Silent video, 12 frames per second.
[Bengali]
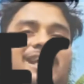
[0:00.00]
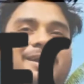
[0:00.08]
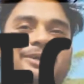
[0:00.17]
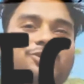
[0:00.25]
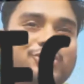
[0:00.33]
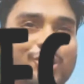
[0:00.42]
যারা
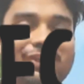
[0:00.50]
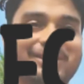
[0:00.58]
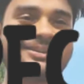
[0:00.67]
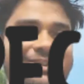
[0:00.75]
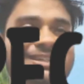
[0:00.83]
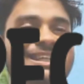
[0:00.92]
আমাকে সহ্য
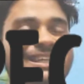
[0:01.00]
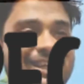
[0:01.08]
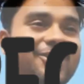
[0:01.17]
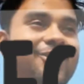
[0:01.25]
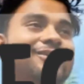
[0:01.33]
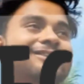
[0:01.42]
করতে পারতো না সেই
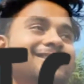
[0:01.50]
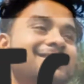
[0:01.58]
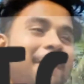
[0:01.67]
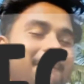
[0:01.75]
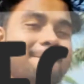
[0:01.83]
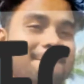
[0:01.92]
ছেলেগুলো
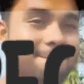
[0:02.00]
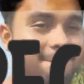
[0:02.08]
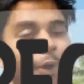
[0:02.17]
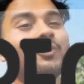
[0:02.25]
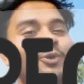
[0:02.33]
বহুত